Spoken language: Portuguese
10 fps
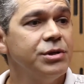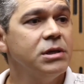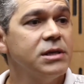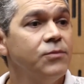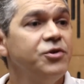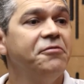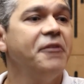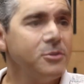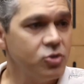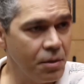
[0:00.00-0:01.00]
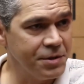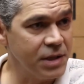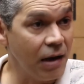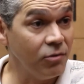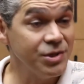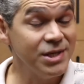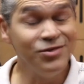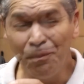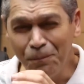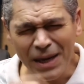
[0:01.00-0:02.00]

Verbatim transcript: que são diversos obstáculos e o